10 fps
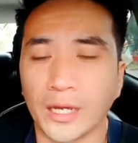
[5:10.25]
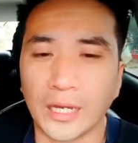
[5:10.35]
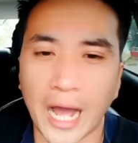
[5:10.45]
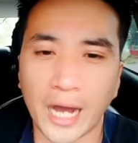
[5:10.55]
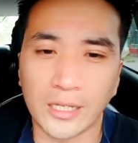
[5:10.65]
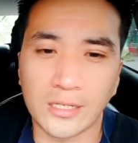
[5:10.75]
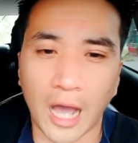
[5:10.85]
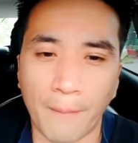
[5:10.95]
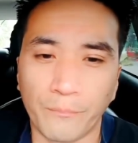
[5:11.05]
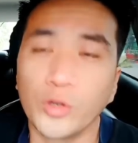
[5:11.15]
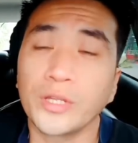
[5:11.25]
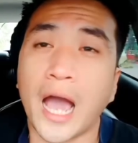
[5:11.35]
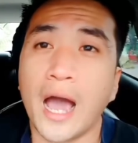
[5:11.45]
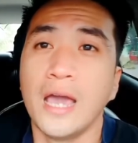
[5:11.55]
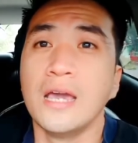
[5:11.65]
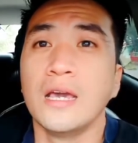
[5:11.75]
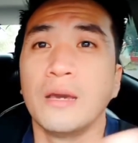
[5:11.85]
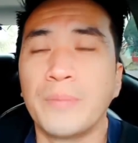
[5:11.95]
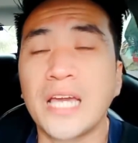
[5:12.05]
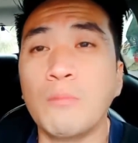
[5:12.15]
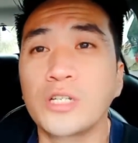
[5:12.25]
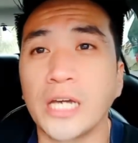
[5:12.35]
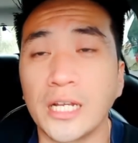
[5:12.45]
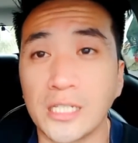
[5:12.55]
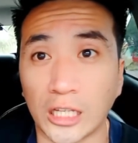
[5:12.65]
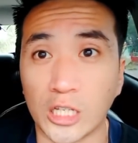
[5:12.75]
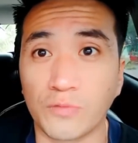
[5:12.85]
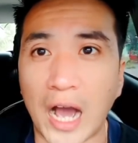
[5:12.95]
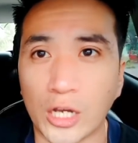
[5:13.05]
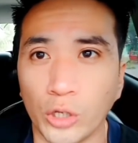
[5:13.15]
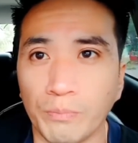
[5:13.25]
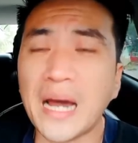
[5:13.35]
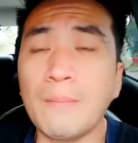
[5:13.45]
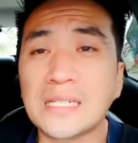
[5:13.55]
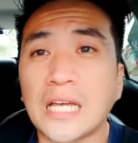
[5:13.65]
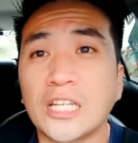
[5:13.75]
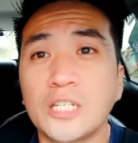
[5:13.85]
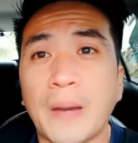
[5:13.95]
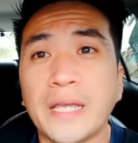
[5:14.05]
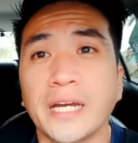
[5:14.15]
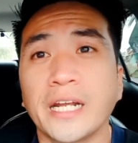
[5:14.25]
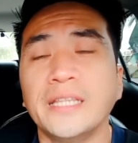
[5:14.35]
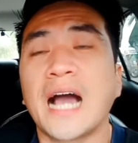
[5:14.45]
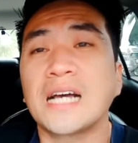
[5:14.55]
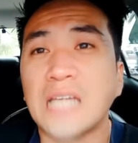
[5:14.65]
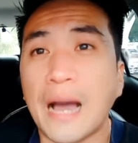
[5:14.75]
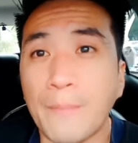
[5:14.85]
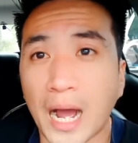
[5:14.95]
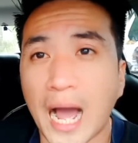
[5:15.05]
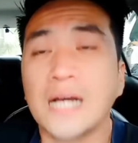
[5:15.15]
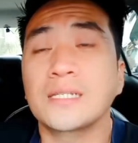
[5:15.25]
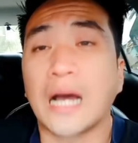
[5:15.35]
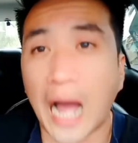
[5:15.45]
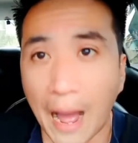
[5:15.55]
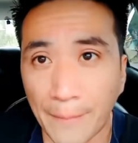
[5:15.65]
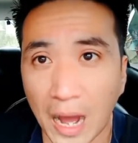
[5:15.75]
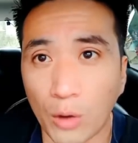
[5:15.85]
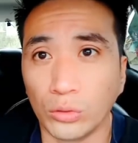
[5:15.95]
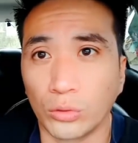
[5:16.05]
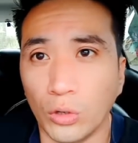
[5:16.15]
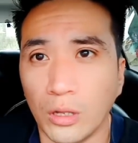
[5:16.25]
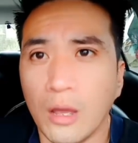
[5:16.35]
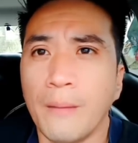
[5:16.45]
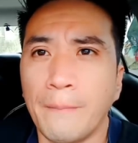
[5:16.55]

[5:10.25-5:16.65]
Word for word: Kailangan isa, um, yun nga, bigyan mo siya ng satisfaction para masatisfied niya rin na kasama ka sa kama utol.